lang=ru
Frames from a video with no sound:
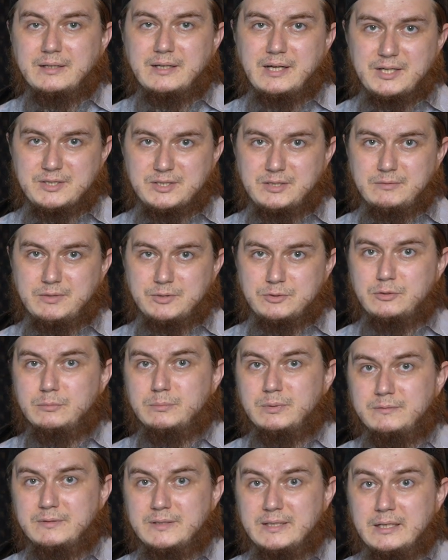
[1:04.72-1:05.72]
и каждого,
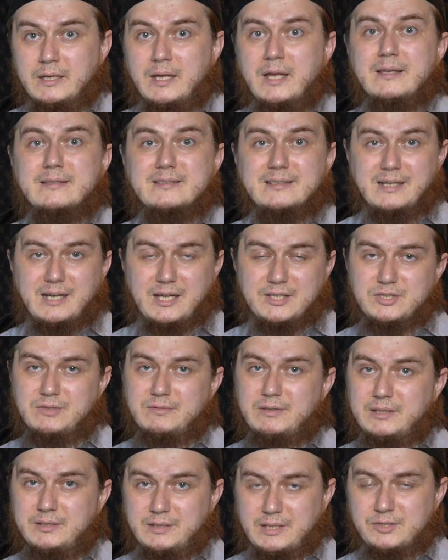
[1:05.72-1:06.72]
чтобы вы
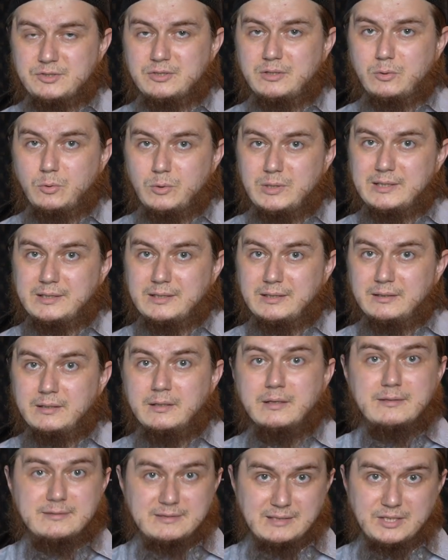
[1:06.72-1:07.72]
скачивали наши ролики
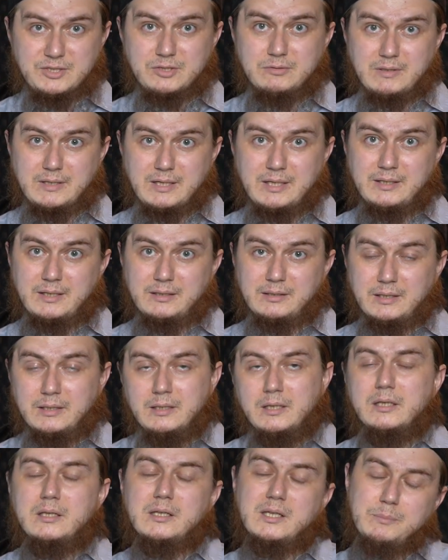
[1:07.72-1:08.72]
с нашего канала
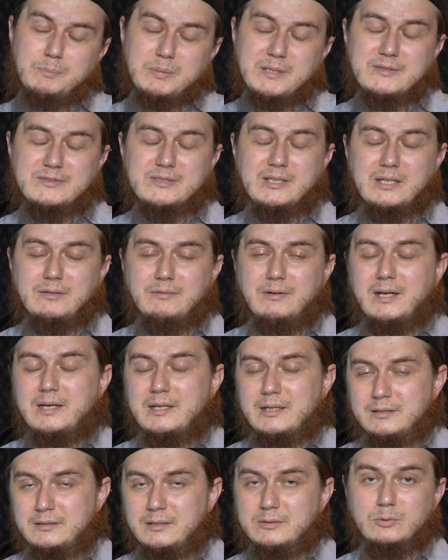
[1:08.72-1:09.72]
и
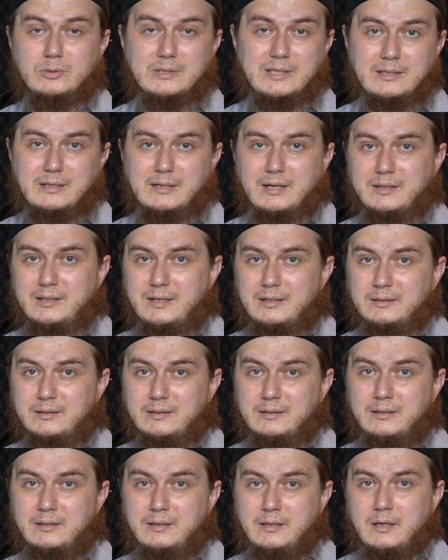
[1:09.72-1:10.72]
перезаливали их на другие
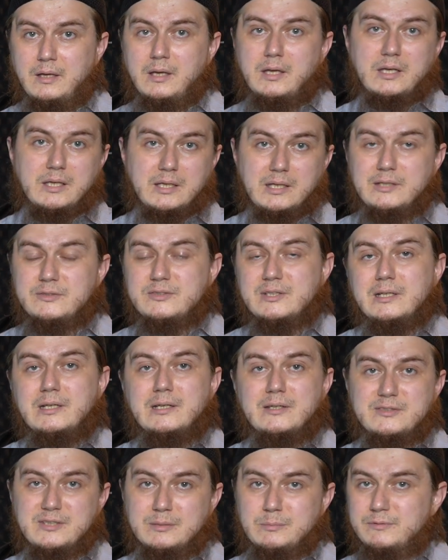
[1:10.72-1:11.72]
каналы или
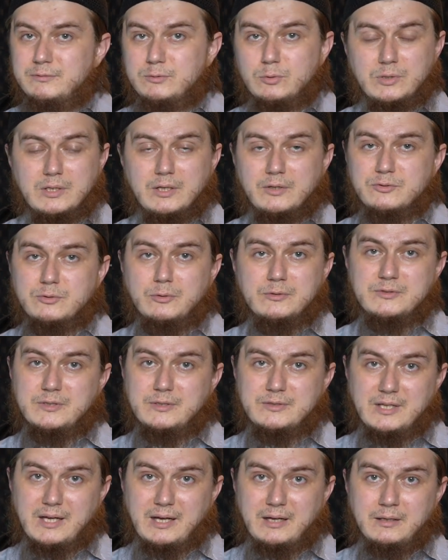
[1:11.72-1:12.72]
делились ими в других
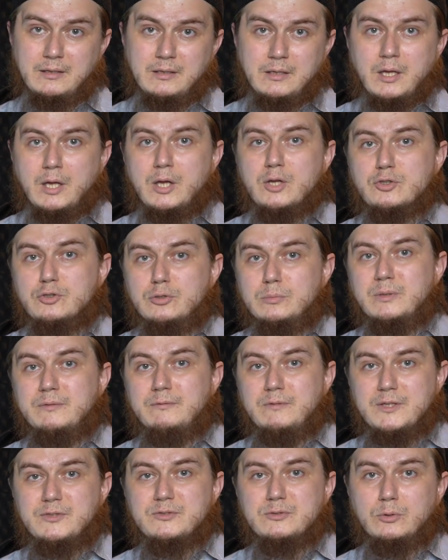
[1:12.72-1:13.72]
соцсетях, чтобы
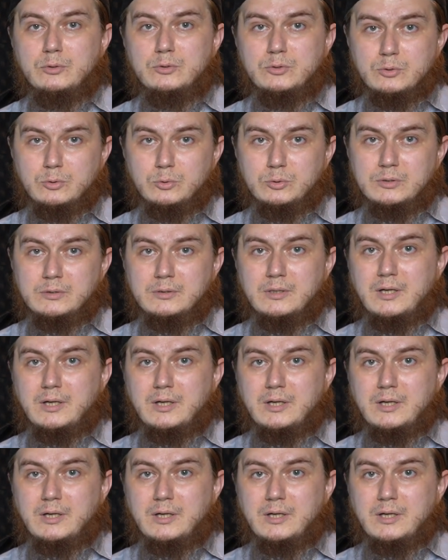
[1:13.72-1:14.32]
весь тот труд,